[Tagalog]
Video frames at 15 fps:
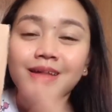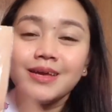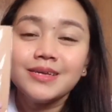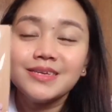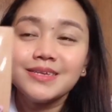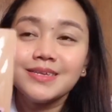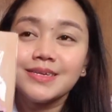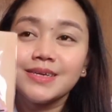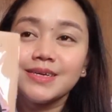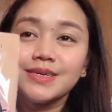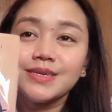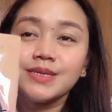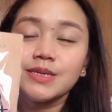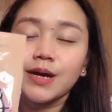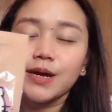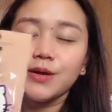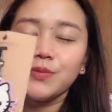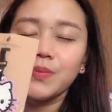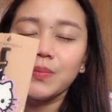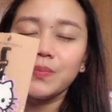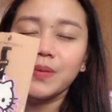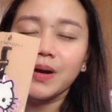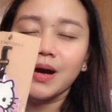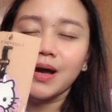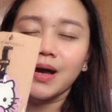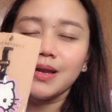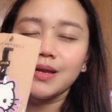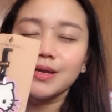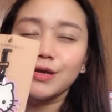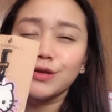sis, ano pa pangalan
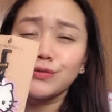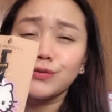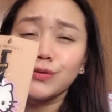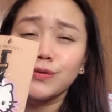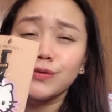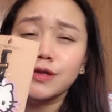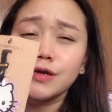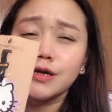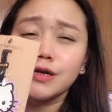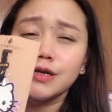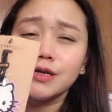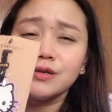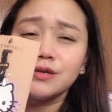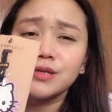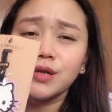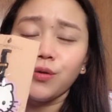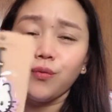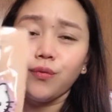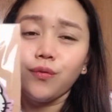nito? Yung tagalinis ng kuko ko.